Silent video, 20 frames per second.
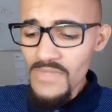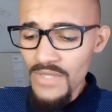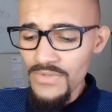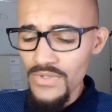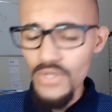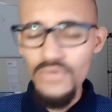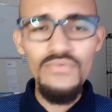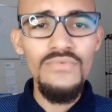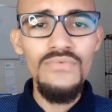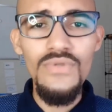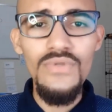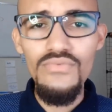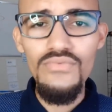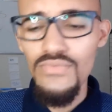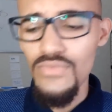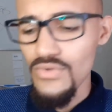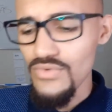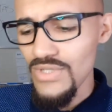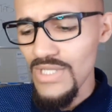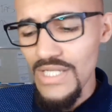não, não,
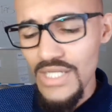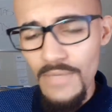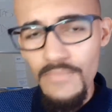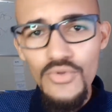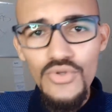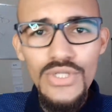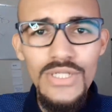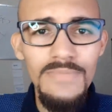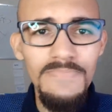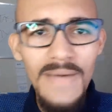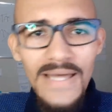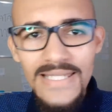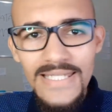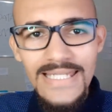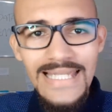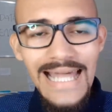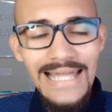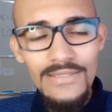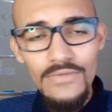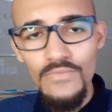não esteja muito
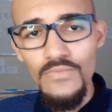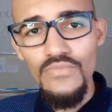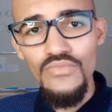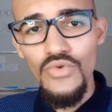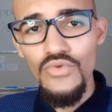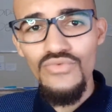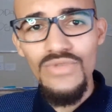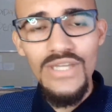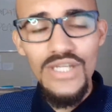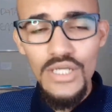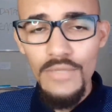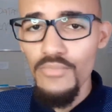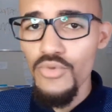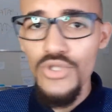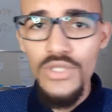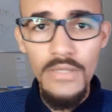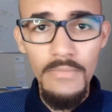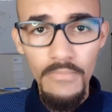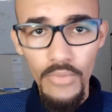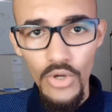espaçado, não esteja
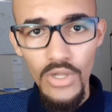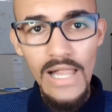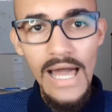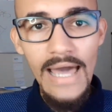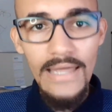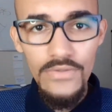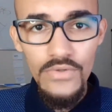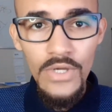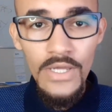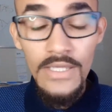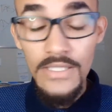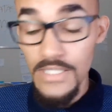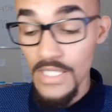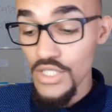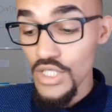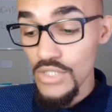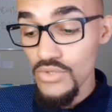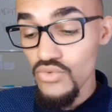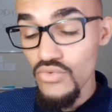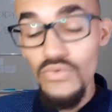muito embolado,
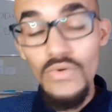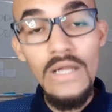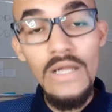esteja tudo